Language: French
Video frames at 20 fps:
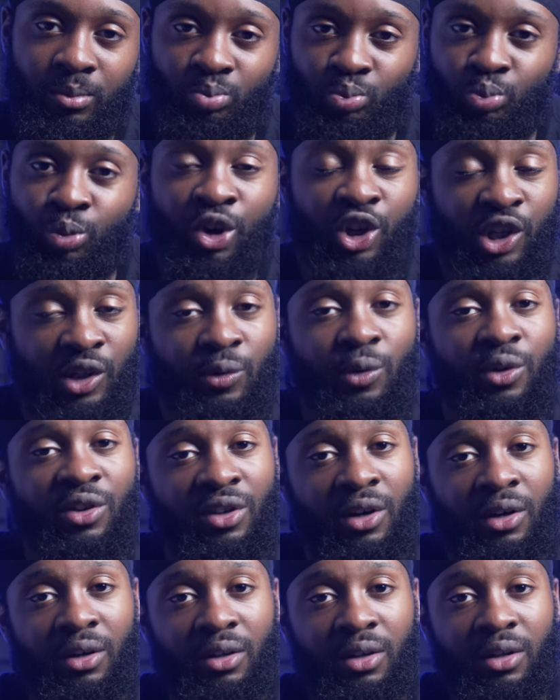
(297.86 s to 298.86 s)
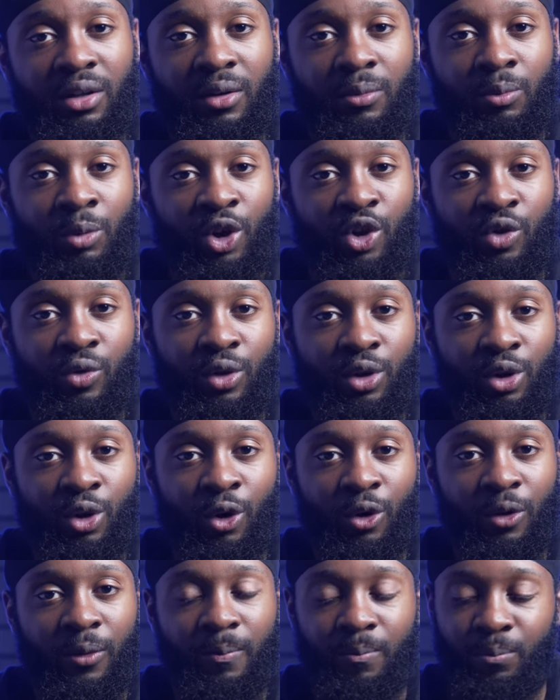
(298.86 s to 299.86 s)
Moi je veux ça. Moi je veux
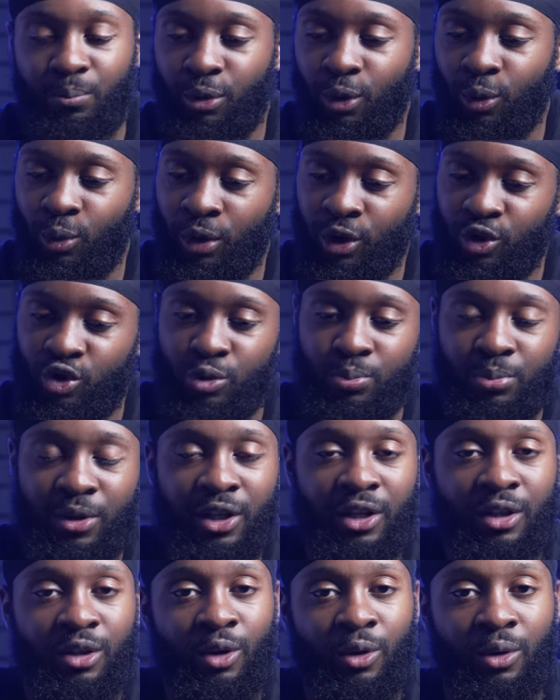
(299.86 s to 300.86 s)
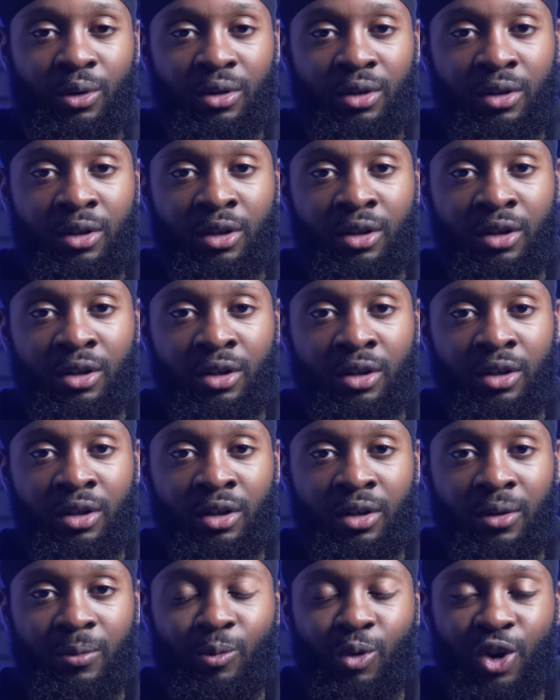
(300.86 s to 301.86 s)
tant. Pourquoi je suis payé tant
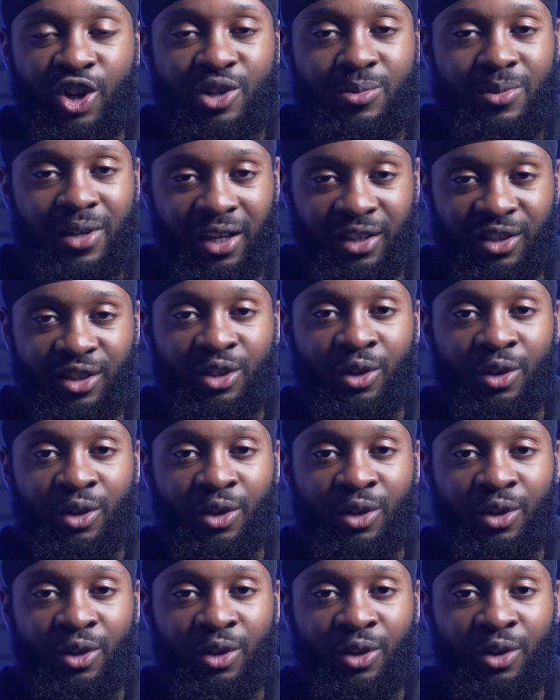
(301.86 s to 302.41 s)
Moi je mérite